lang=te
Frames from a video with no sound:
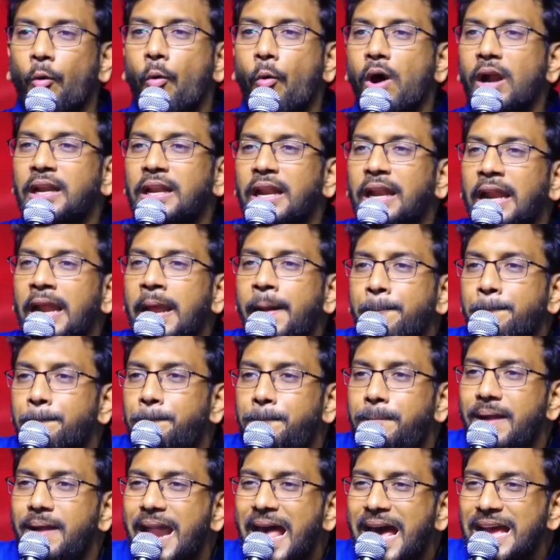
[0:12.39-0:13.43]
వాటిని
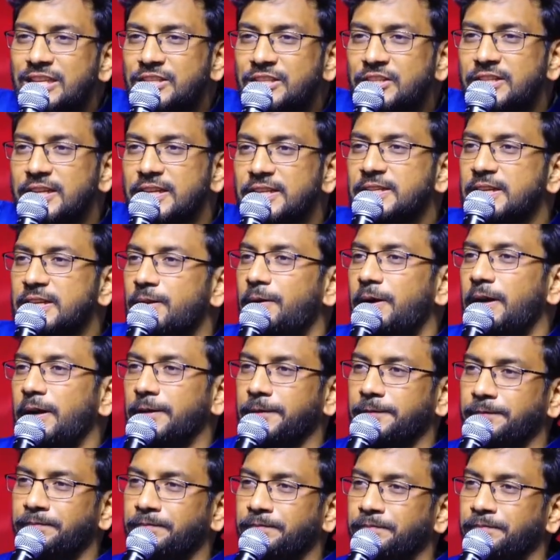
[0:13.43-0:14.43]
బ్లాస్ట్ చేసేవాడు